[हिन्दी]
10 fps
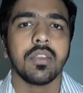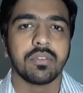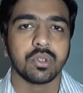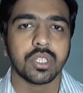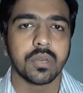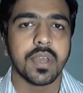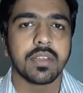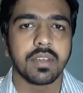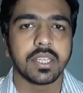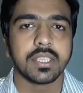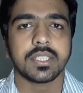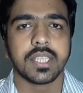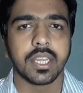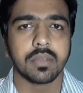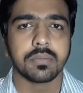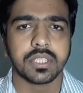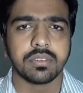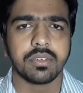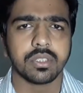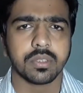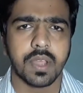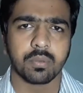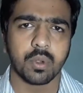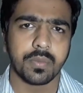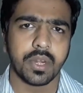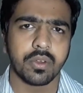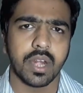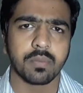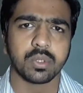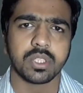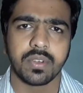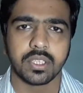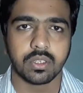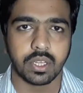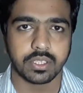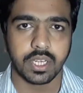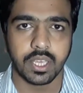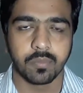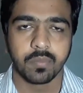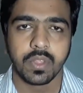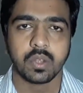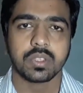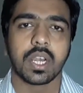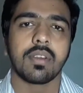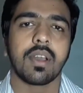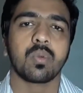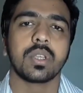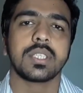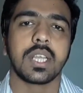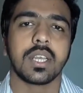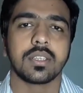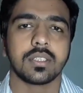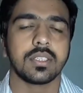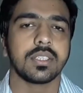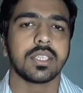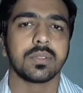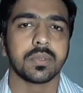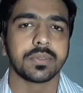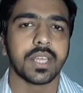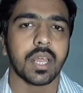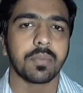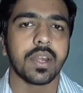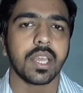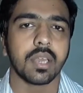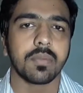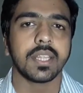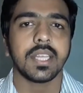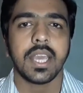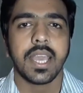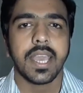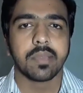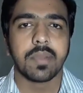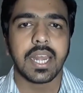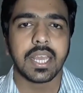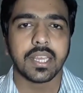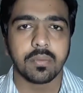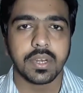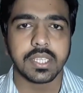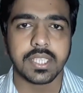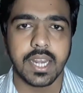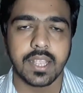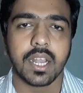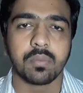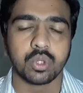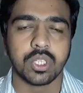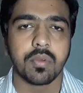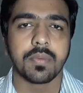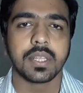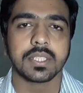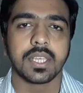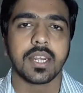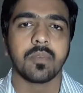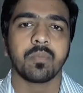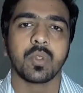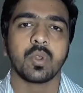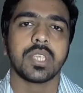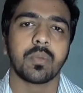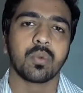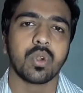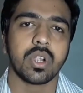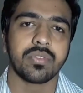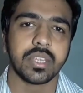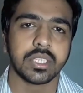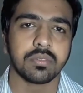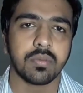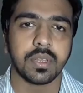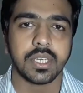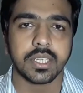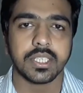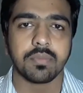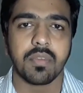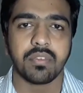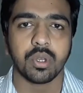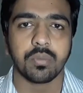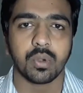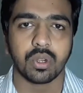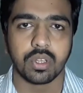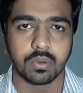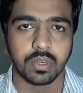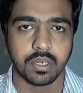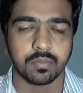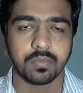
फ्यूचर में आने वाली इस तरह की मजीद वीडियोज़ भी आपको मिलें और आप उनसे फ़ायदा उठाते रहें उसके अलावा आपको एक साथ सब्सक्राइब करने के बाद एक बेल आइकन भी नज़र आएगा आप उसे भी प्रेस कर लें उससे आपको नोटिफिकेशन भी मिल जाएंगे जब मैं वीडियो अपलोड करूँगा